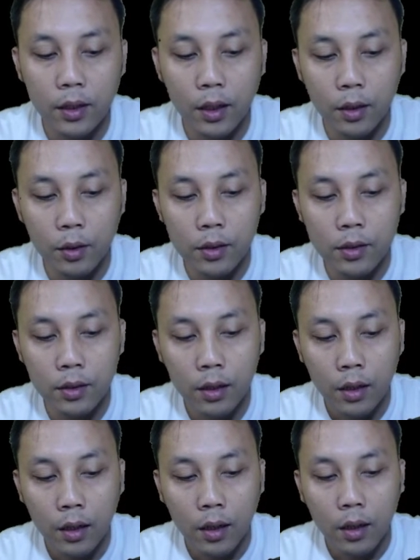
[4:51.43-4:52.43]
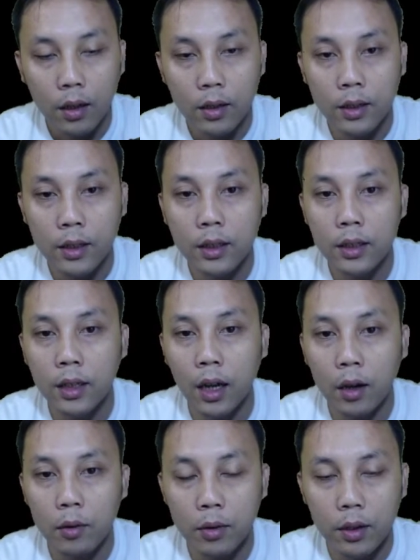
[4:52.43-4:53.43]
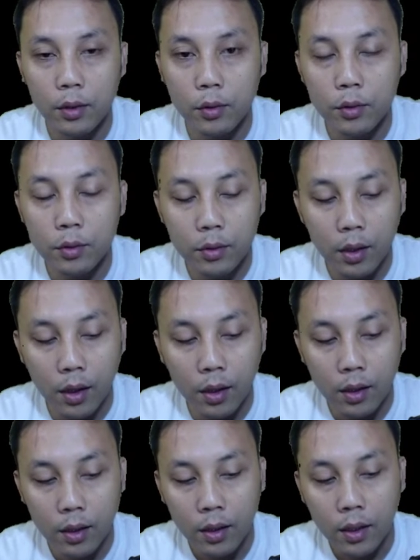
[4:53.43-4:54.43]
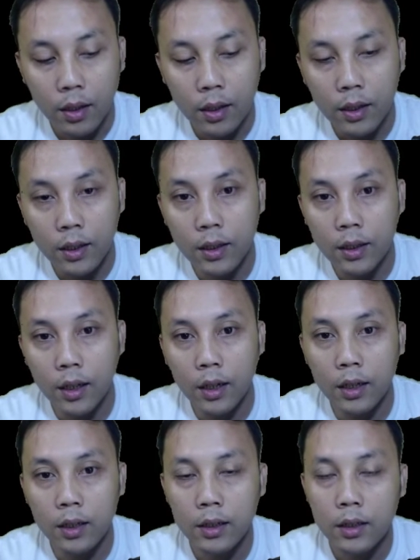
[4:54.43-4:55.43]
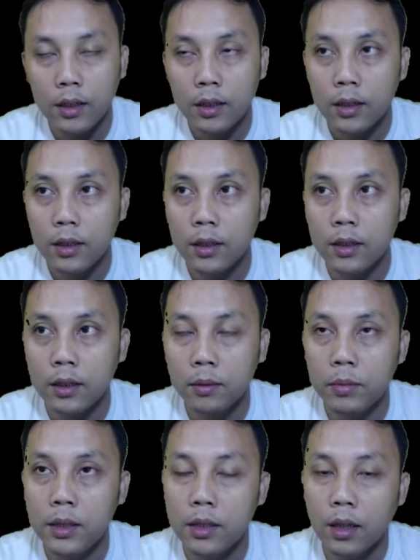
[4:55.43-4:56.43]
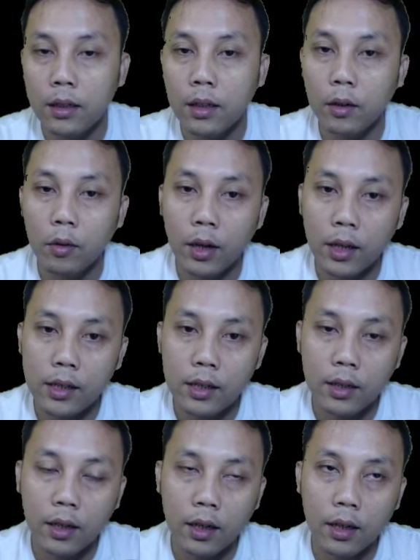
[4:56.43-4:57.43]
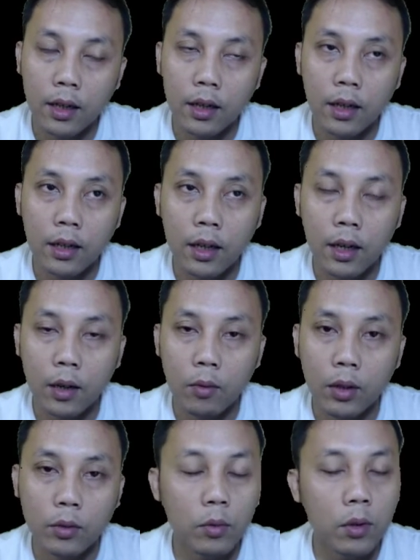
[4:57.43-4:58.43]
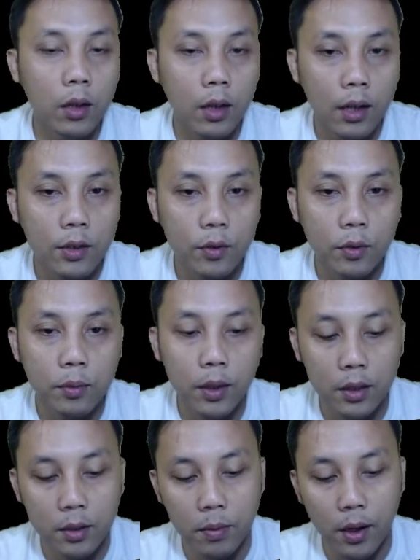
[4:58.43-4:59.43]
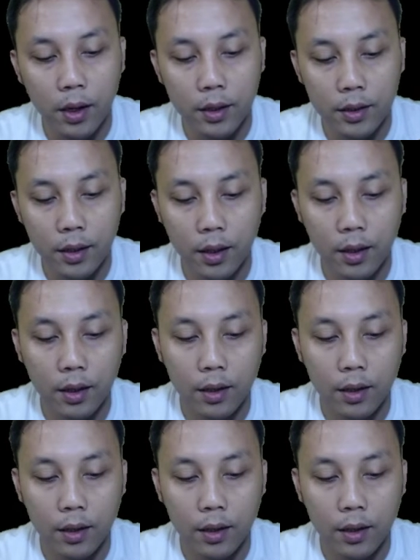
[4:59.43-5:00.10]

Terus di akun itu juga kita e, bisa terkoneksi dengan anak-anak lewat Google Classroom dan sebagainya.